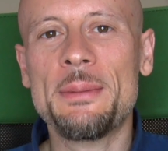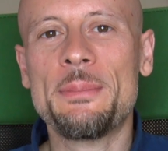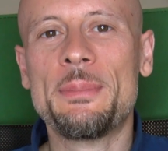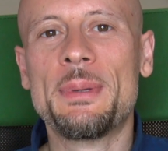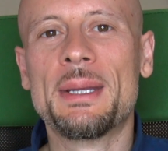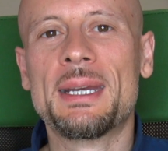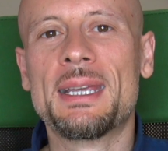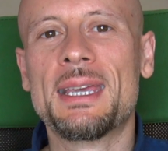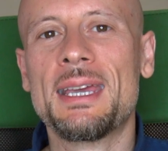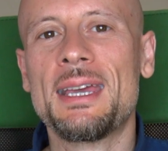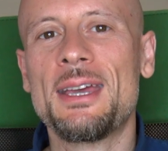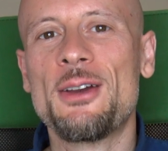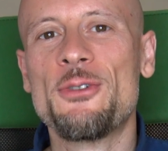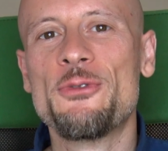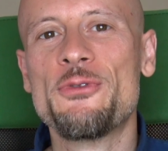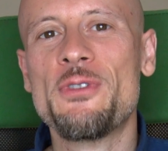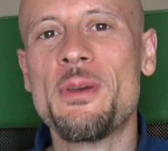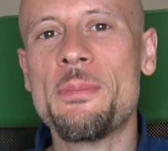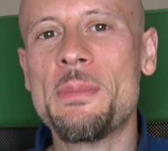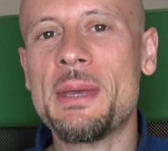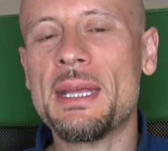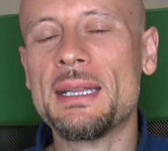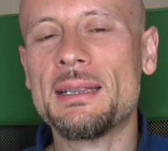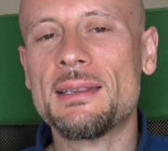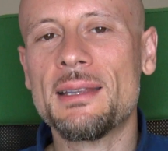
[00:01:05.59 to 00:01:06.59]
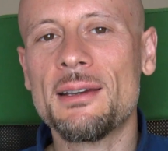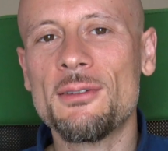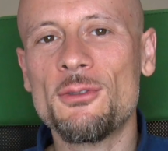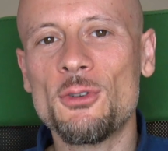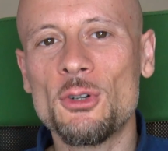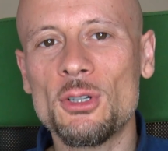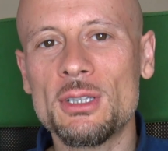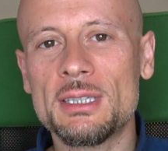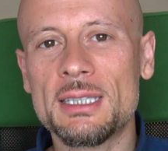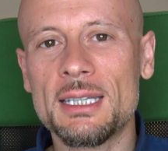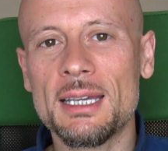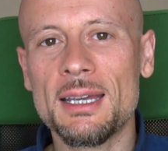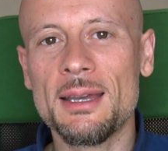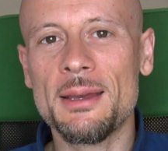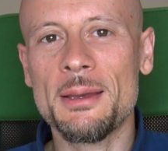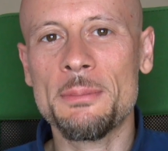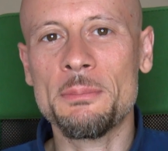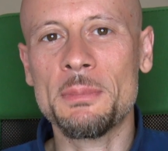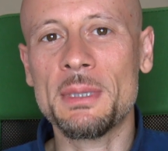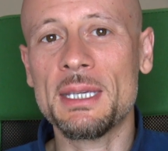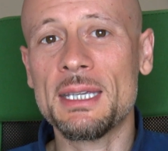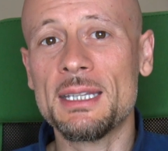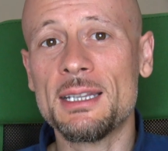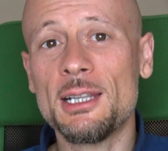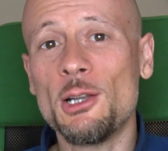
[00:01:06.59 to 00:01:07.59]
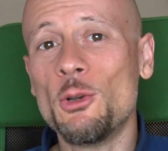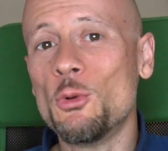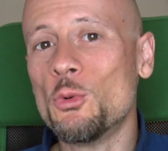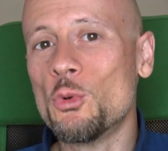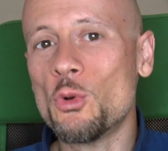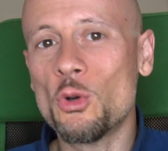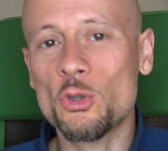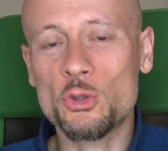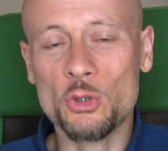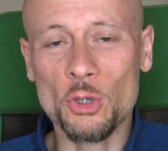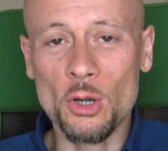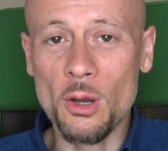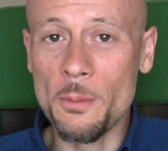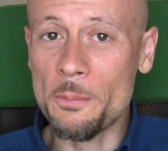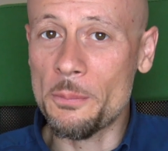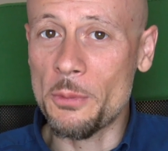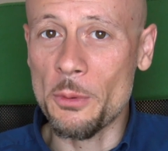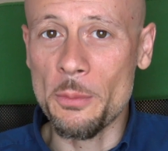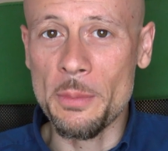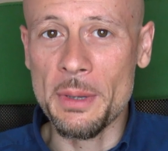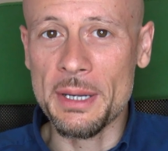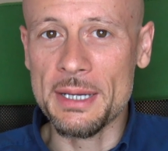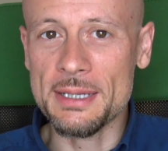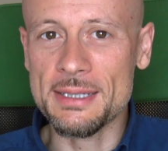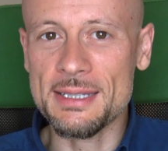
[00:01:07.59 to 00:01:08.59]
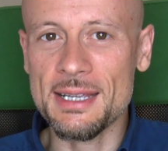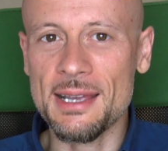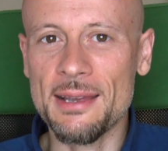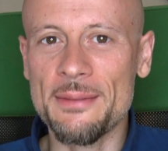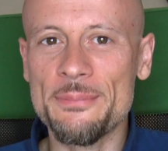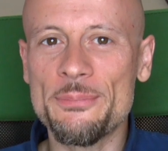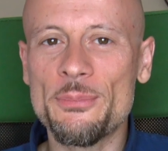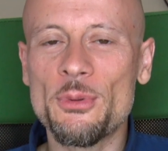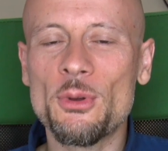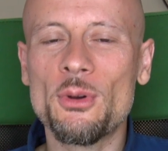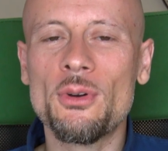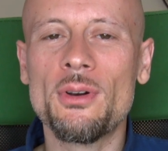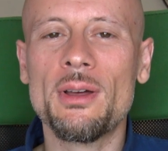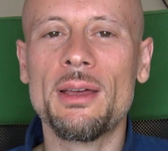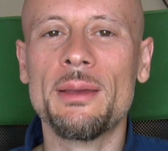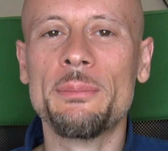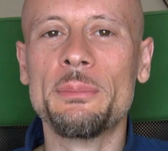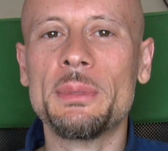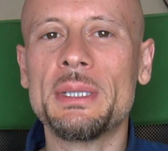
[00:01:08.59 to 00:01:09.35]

perché ovviamente a volte mi dilungo troppo per esempio e